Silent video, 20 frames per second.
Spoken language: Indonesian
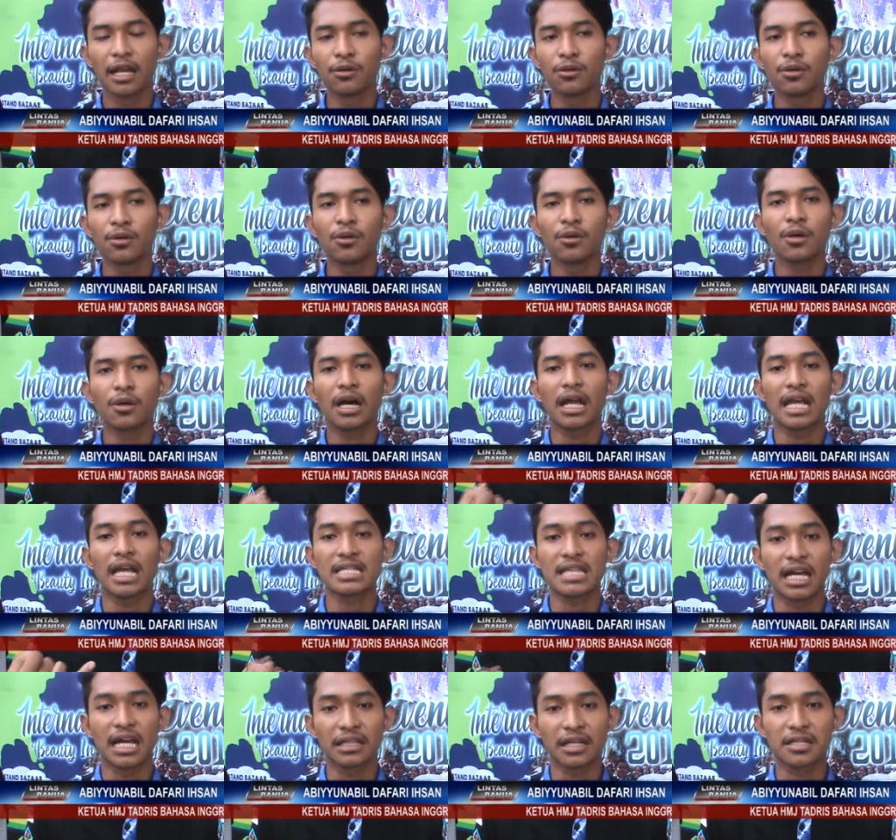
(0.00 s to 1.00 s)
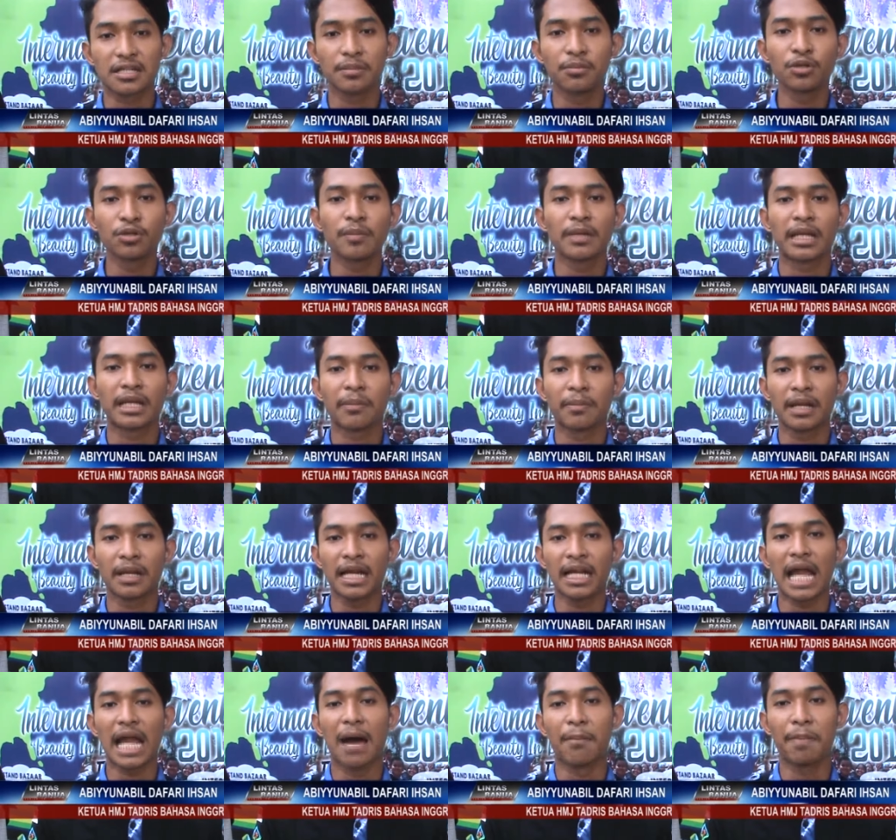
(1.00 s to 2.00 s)
Lalu kelas A tersebut
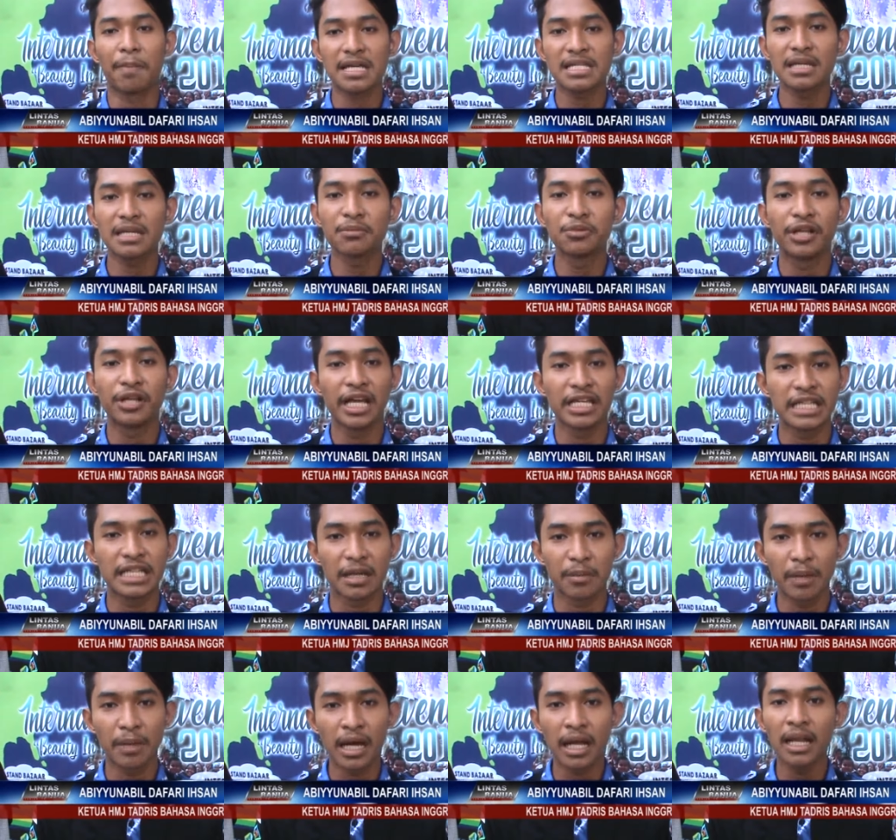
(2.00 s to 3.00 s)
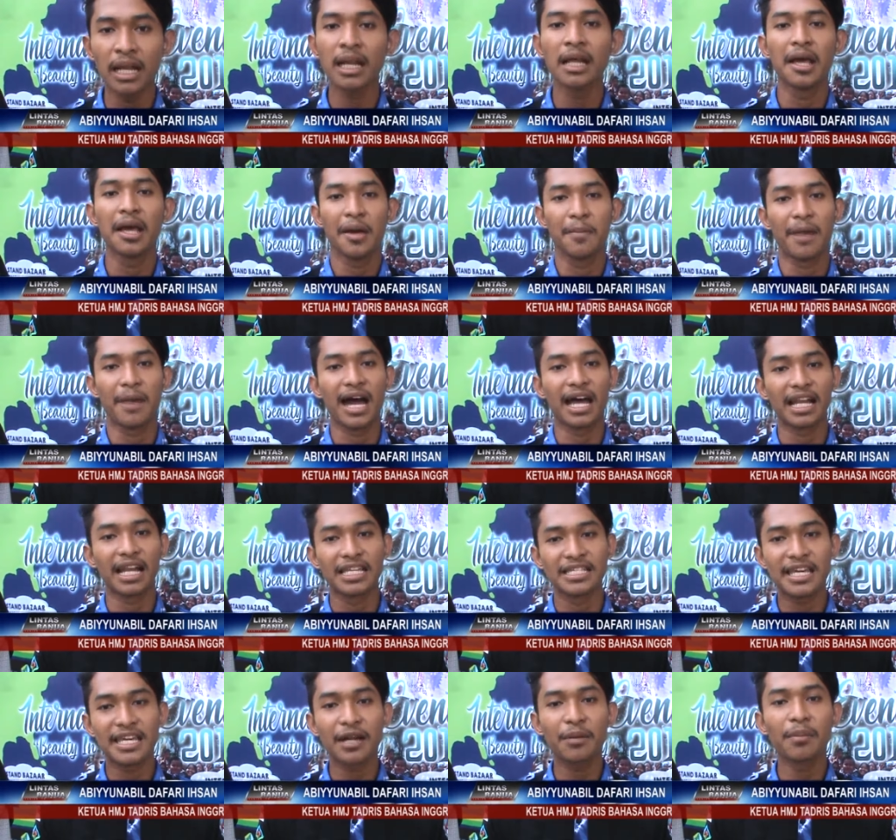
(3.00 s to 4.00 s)
menampilkan apa sih budaya Jerman,
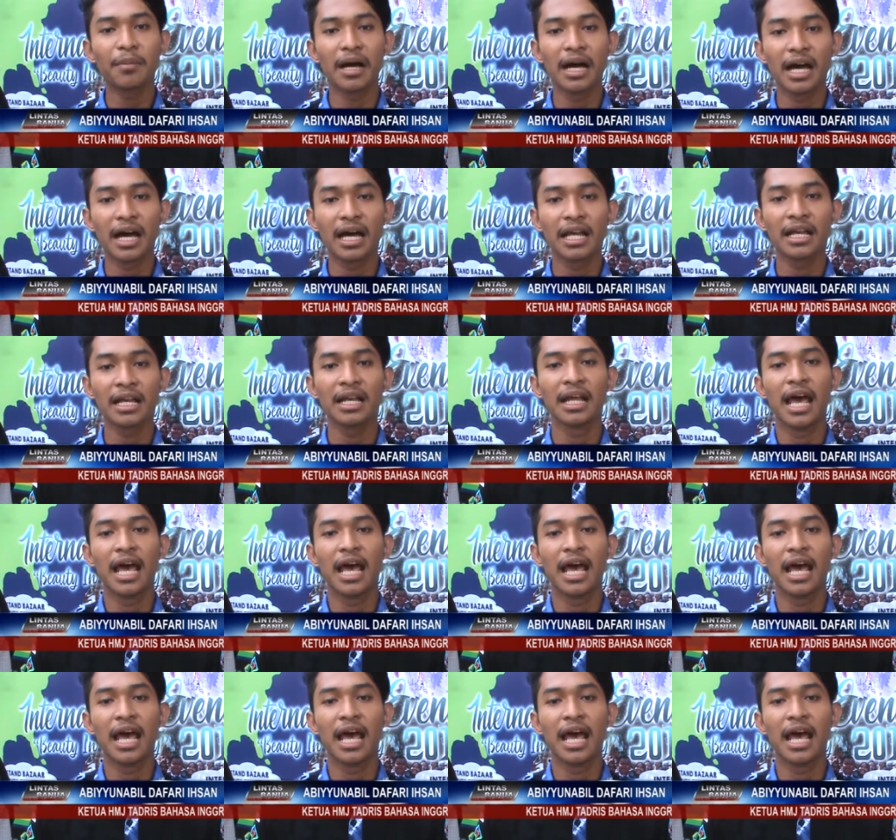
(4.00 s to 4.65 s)
makanan Jerman,